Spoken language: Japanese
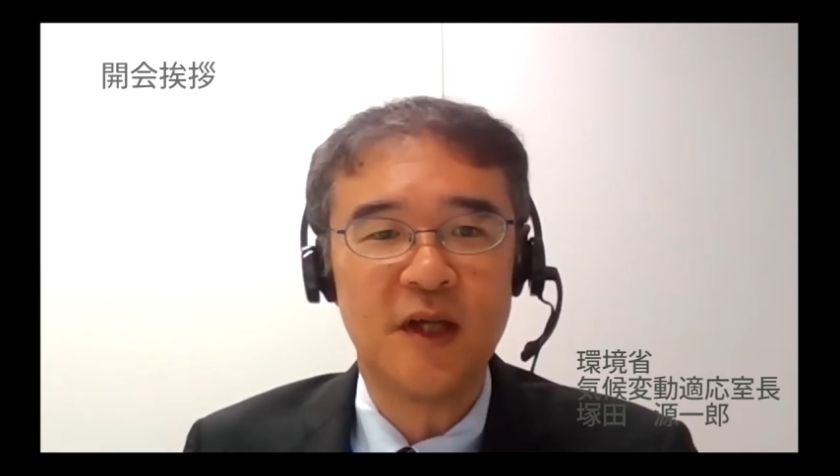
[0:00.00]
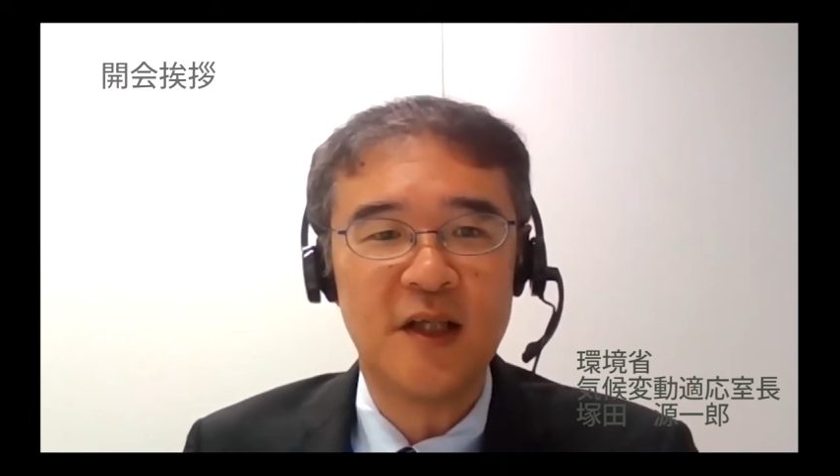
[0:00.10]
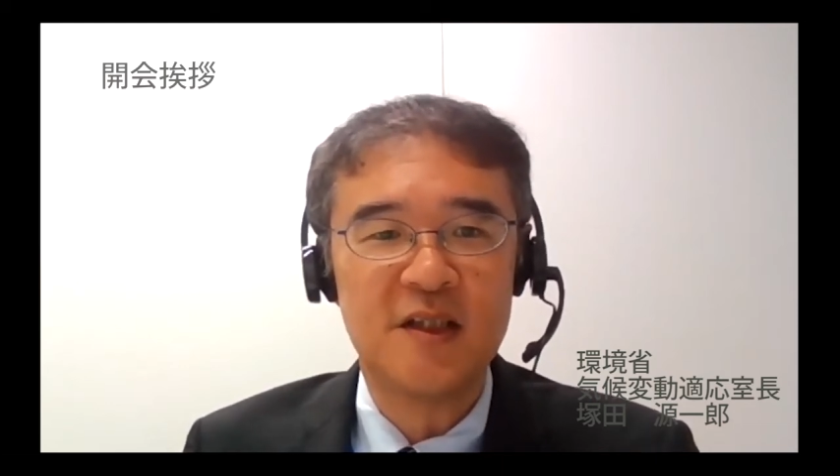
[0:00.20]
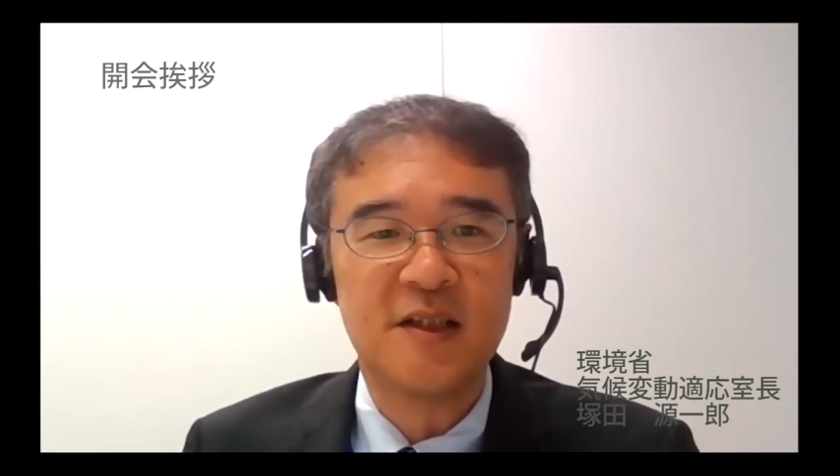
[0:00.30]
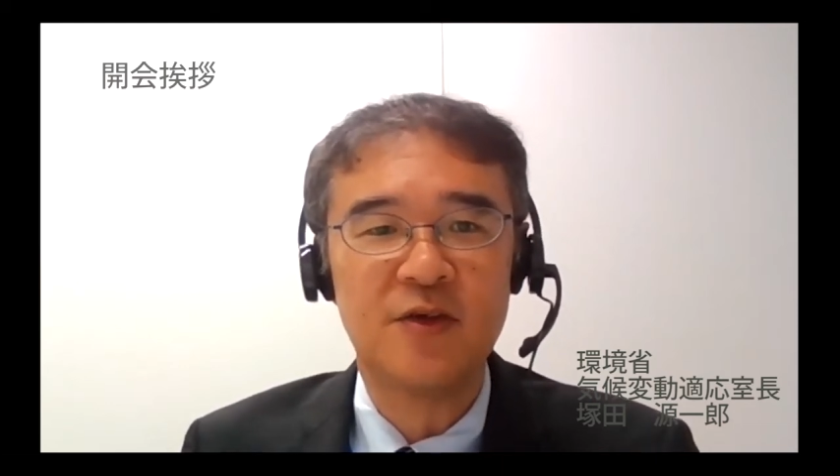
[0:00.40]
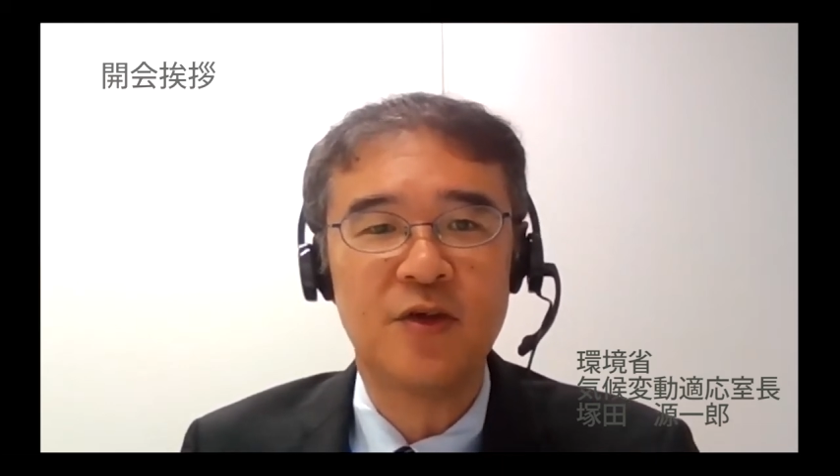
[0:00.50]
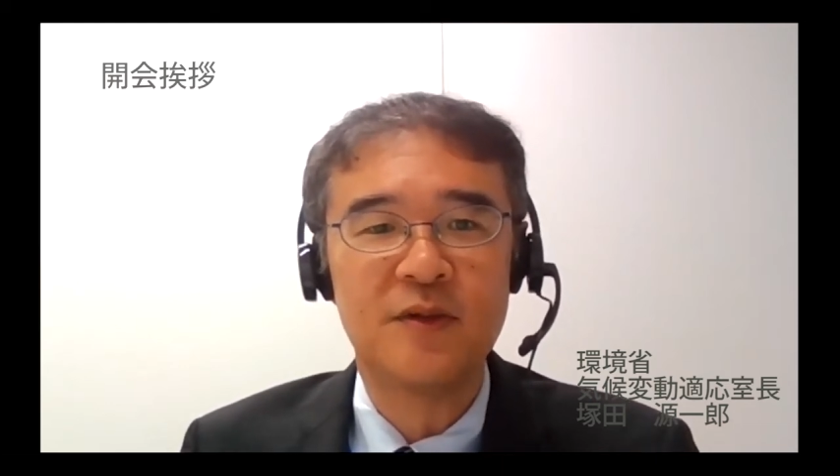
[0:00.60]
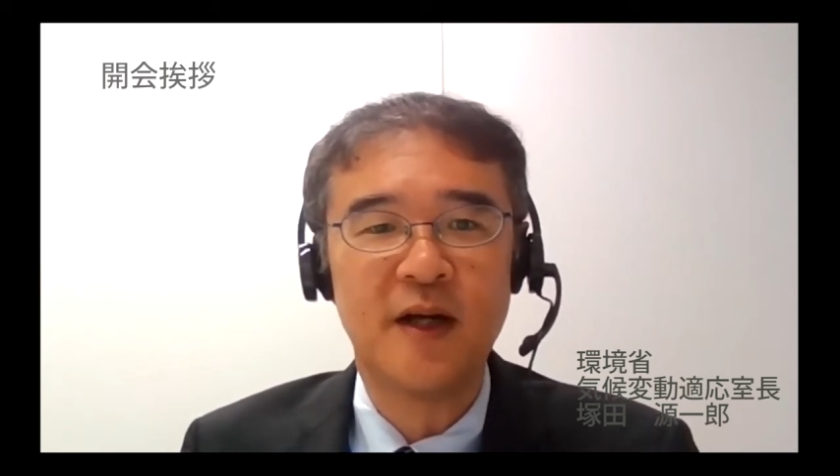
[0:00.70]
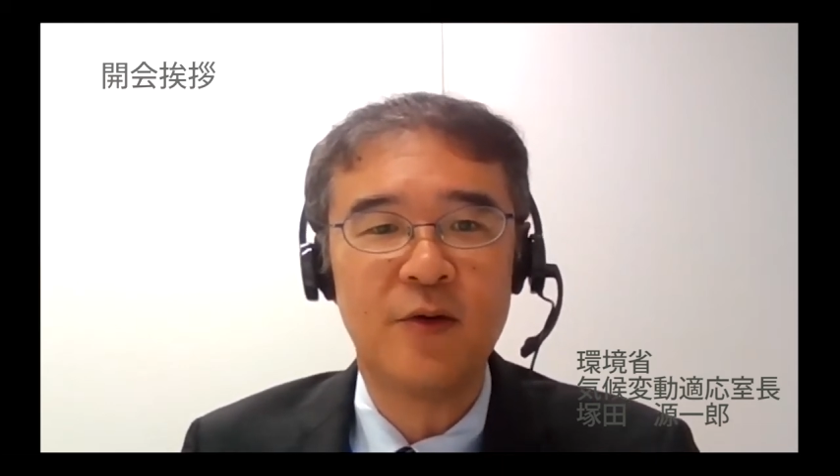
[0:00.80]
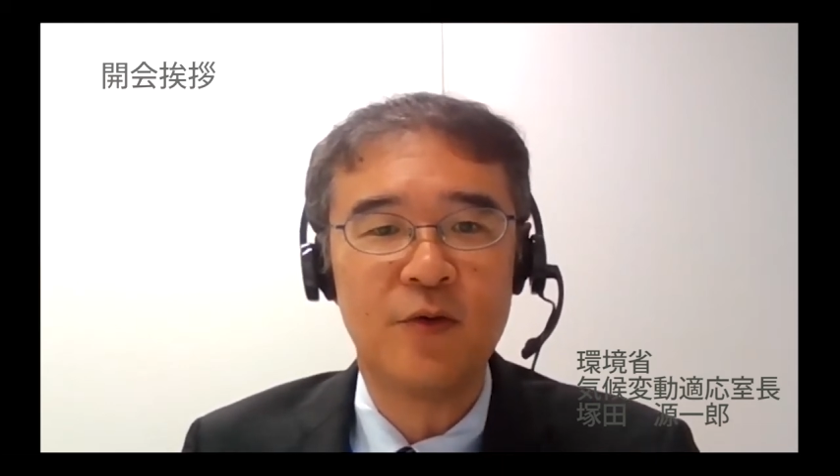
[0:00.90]
第1作業
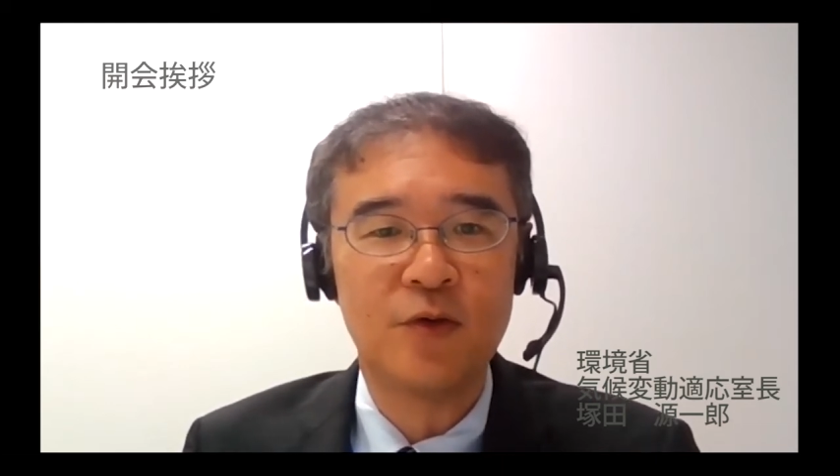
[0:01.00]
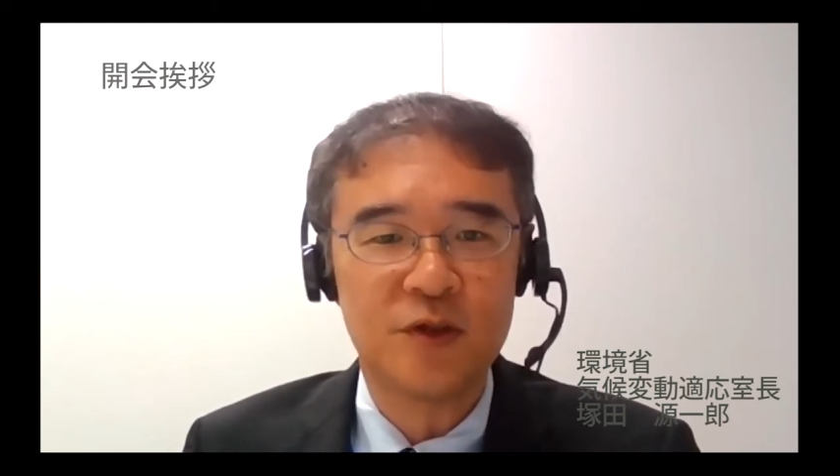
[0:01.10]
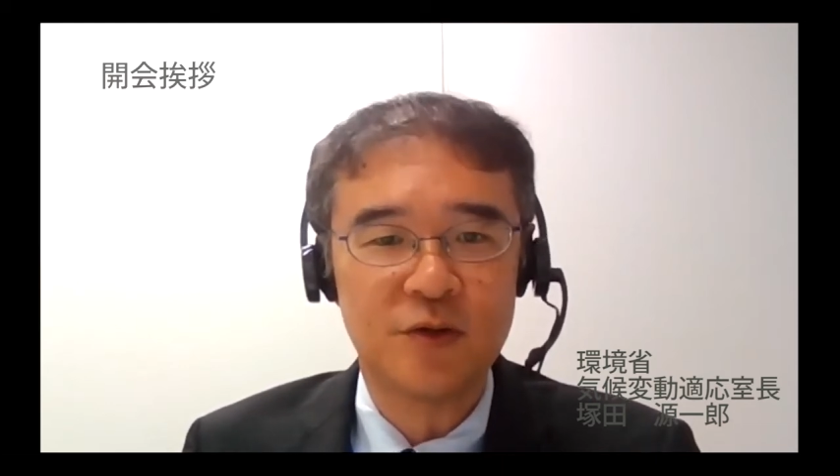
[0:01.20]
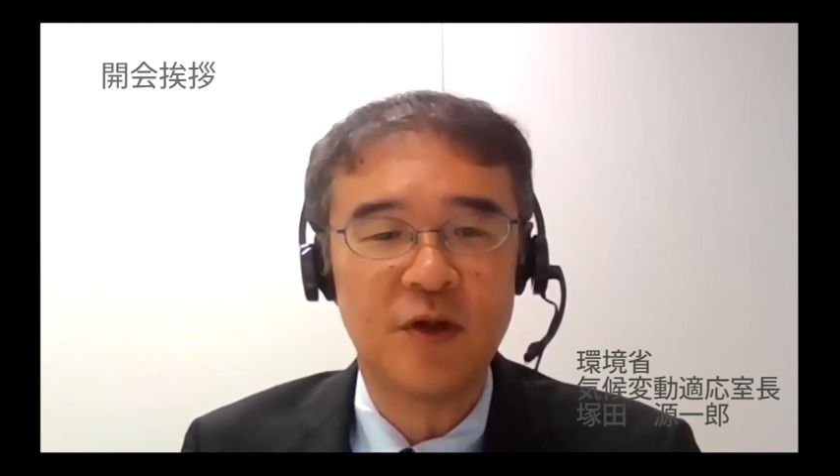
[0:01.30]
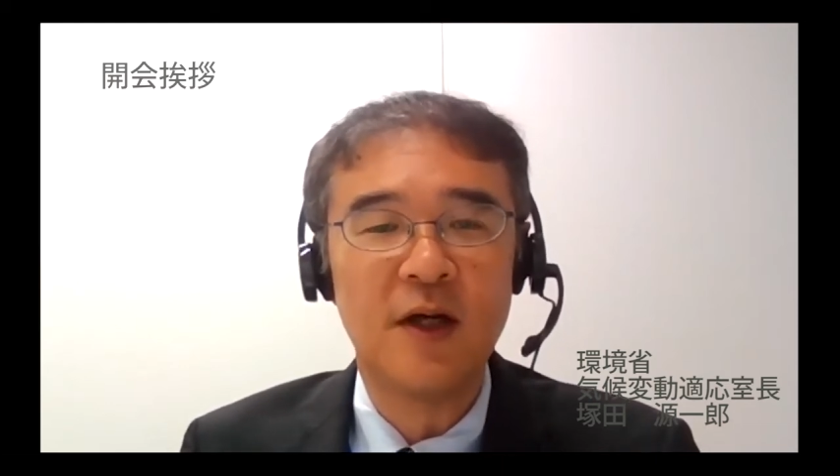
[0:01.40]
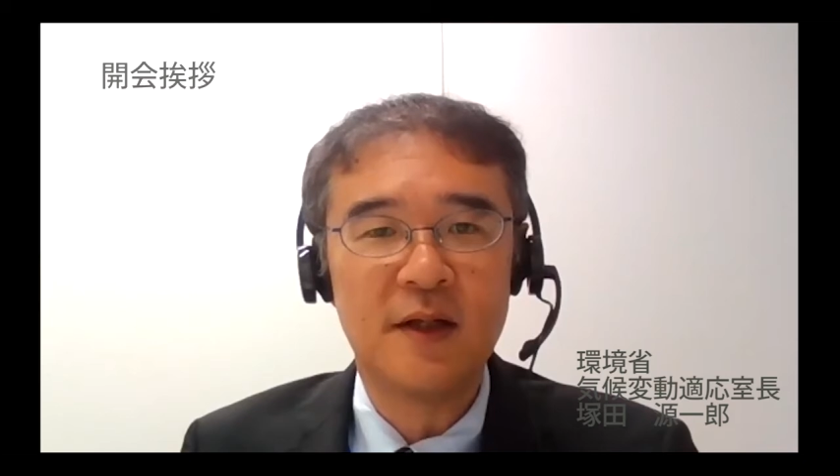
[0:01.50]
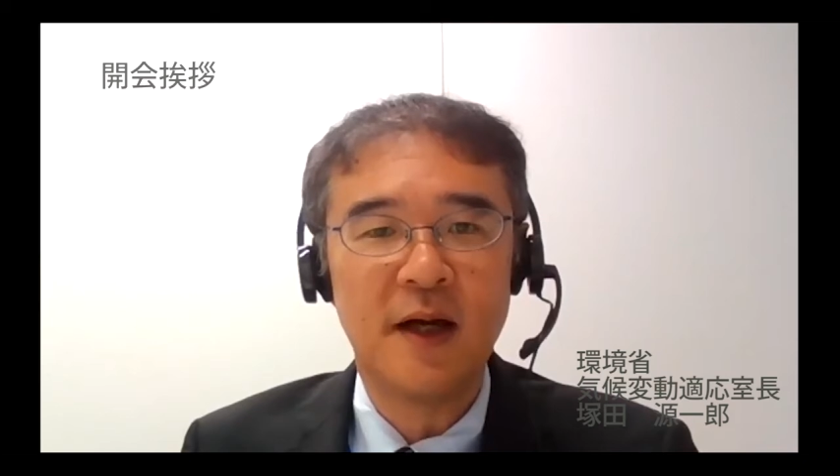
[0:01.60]
部会報告書